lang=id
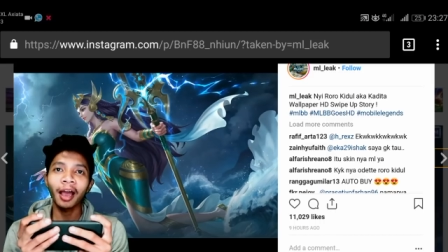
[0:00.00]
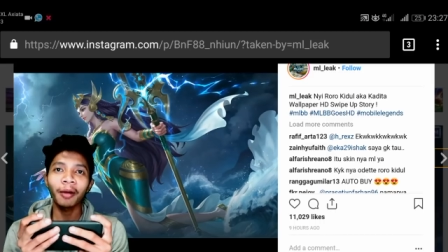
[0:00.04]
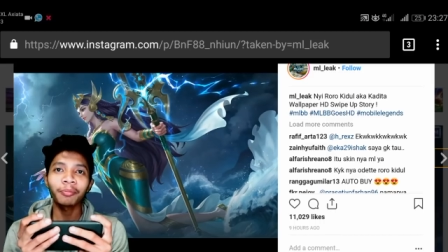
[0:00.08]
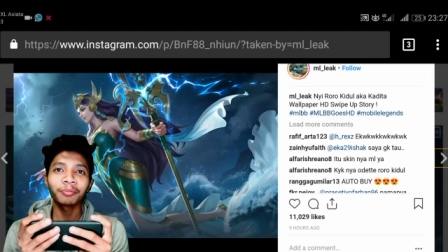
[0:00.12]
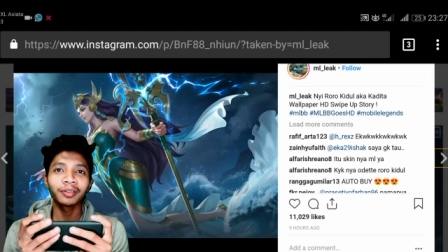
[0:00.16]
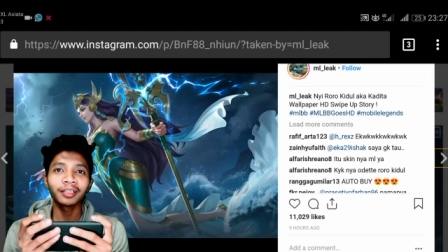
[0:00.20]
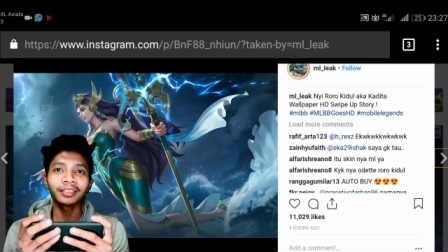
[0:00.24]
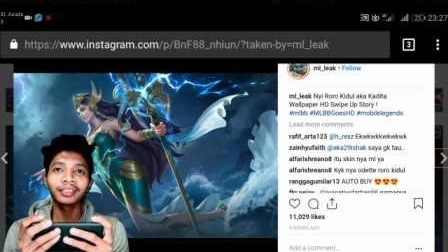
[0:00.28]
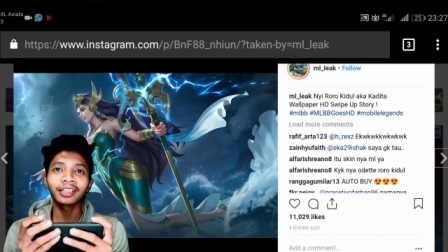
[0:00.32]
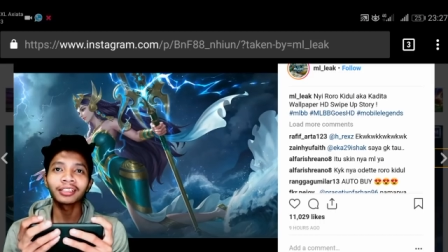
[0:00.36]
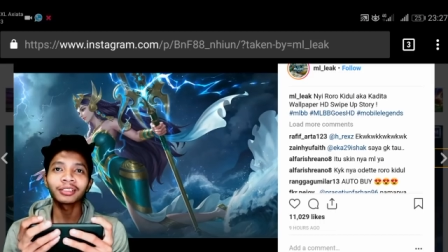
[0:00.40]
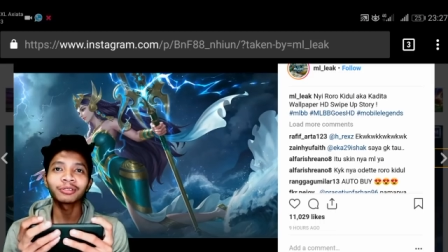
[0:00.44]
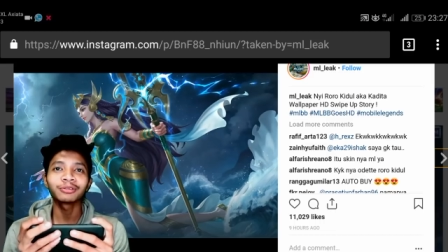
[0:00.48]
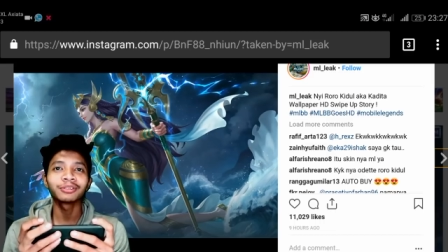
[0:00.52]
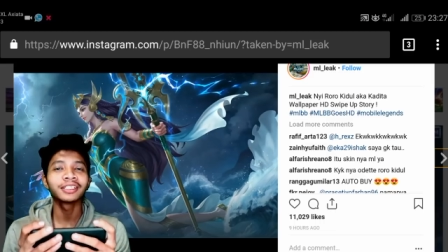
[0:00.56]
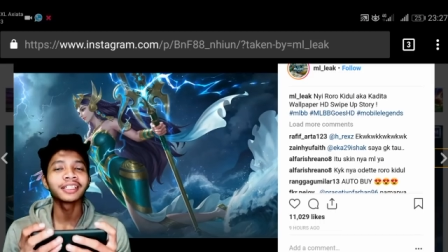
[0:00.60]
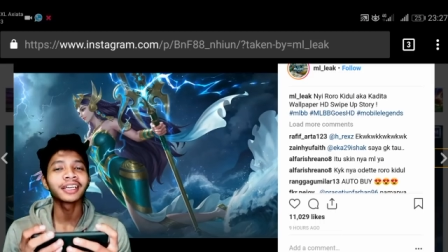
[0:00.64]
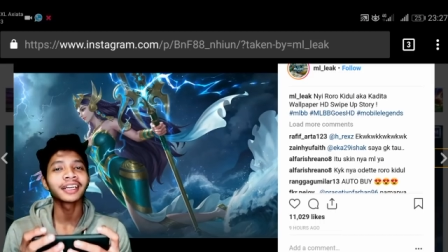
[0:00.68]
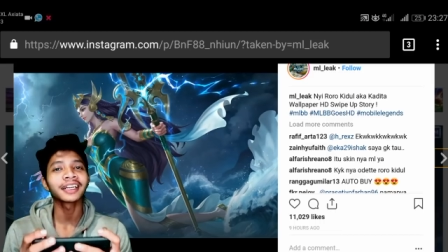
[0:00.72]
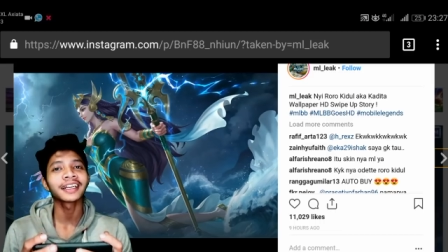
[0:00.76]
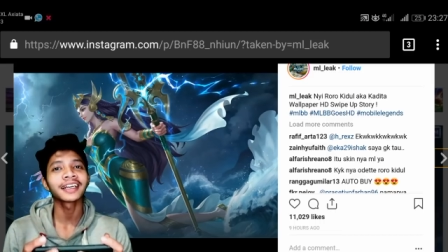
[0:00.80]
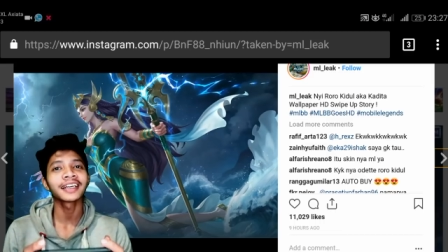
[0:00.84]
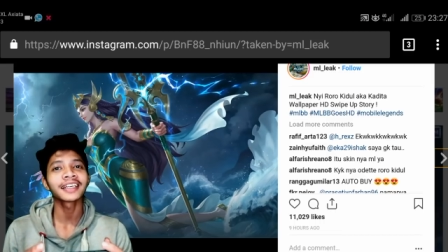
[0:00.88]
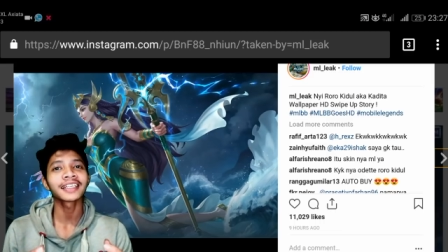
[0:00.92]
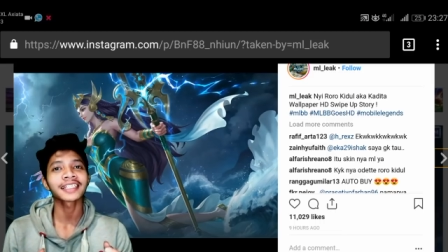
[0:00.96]
update atau
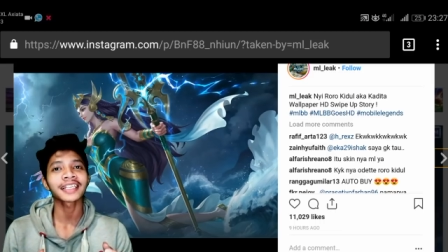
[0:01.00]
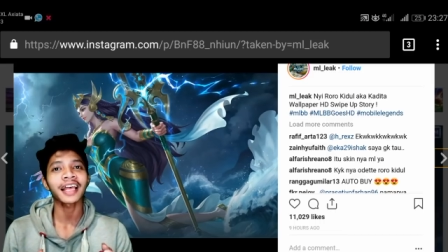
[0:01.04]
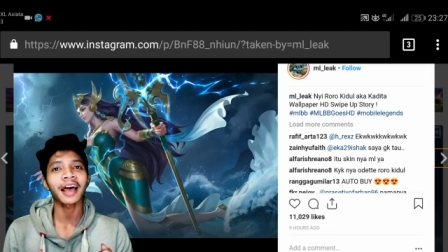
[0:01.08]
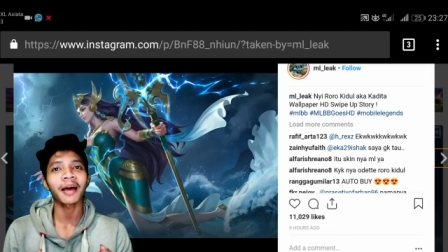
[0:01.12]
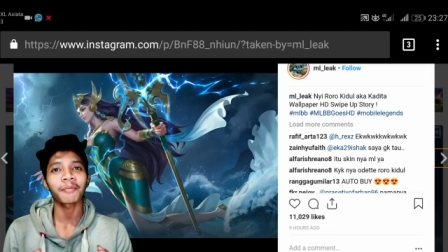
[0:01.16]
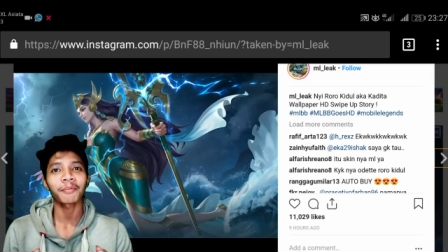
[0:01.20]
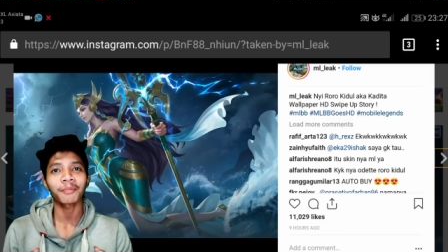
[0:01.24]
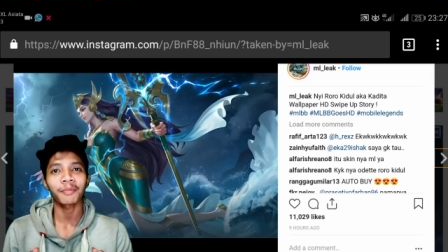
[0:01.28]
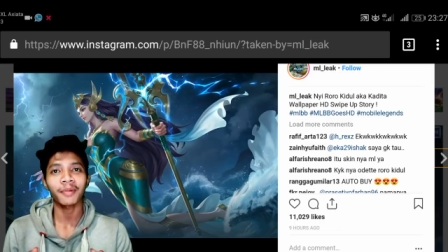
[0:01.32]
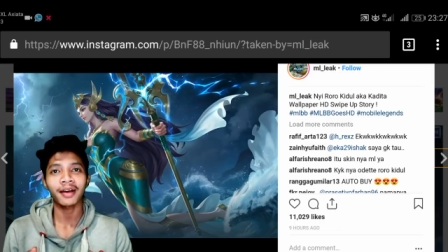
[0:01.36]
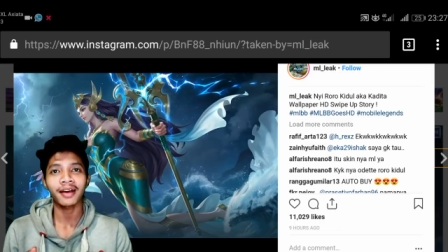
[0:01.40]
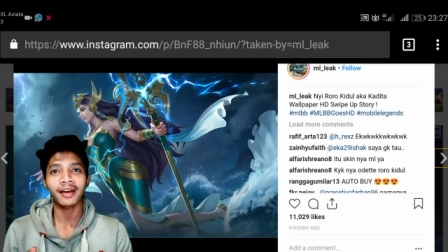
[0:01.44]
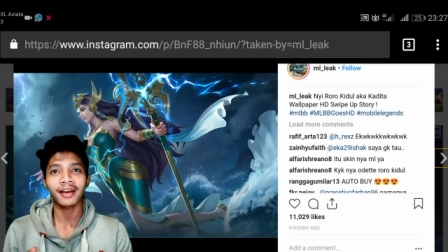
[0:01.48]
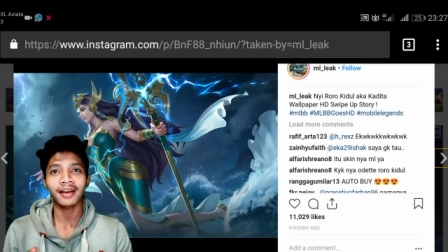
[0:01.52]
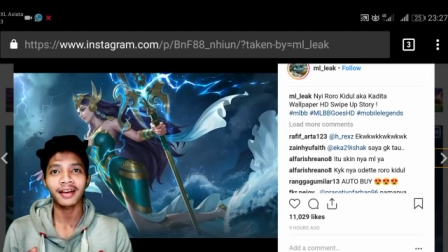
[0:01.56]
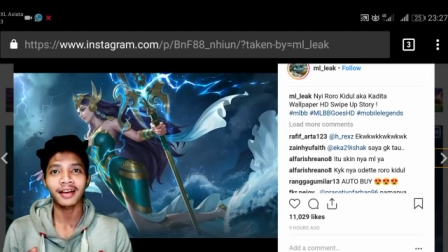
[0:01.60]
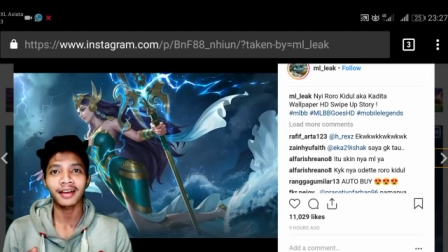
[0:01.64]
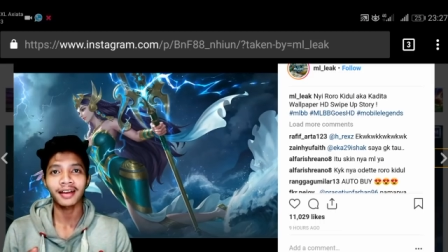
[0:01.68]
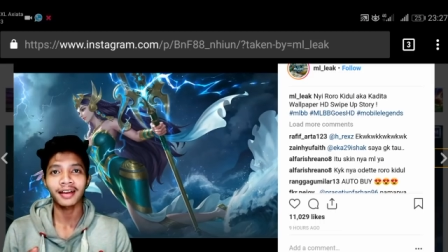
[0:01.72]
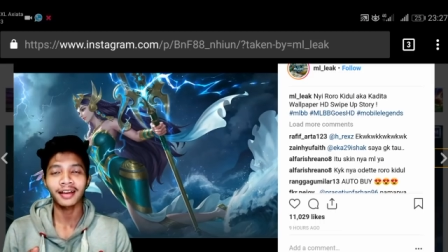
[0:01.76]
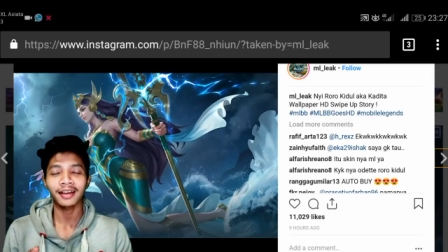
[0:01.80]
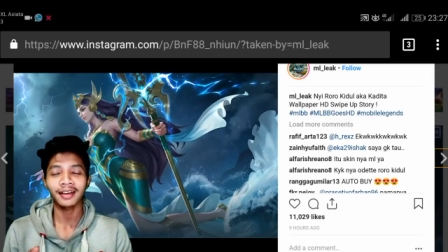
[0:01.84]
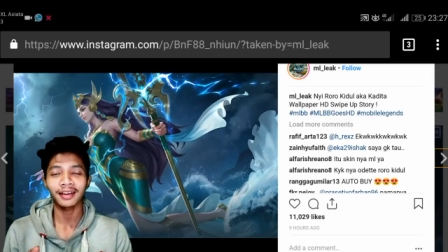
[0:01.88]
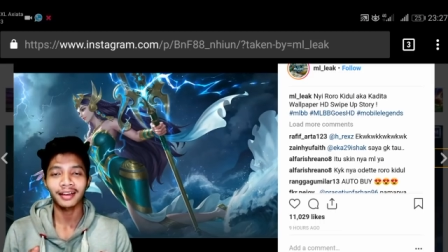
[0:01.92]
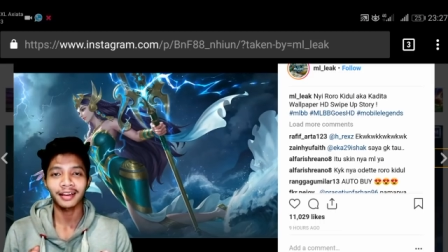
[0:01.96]
dirilis
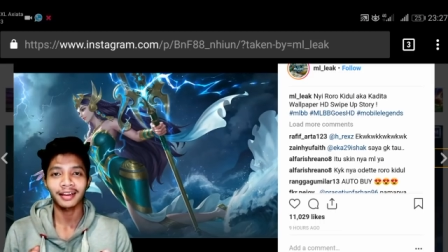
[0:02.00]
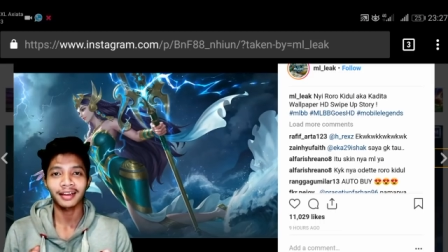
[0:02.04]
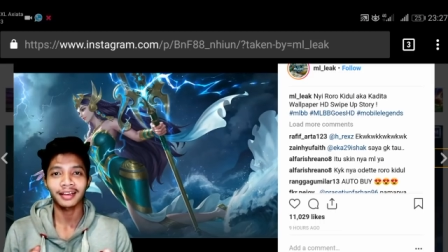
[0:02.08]
sama